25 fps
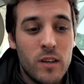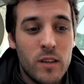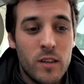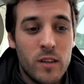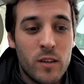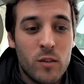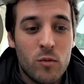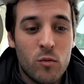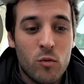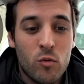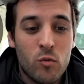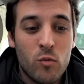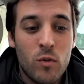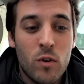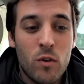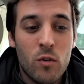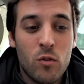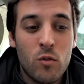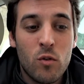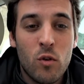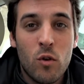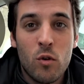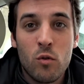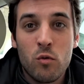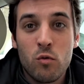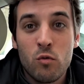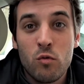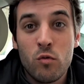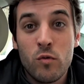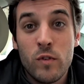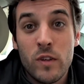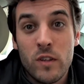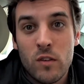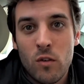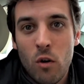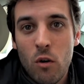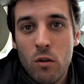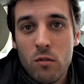et qu'on doit encore en
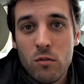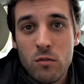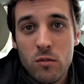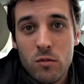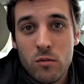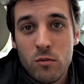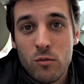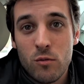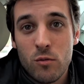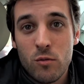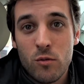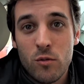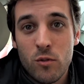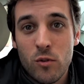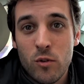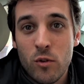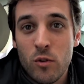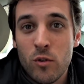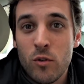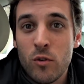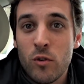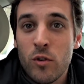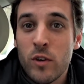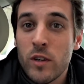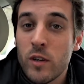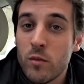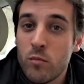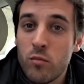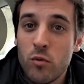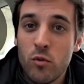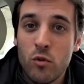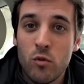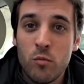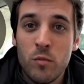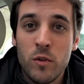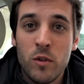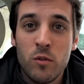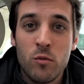trouver 30, donc rien que
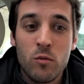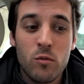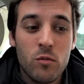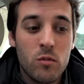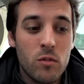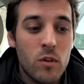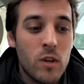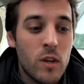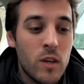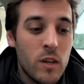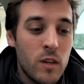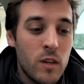pour 2012.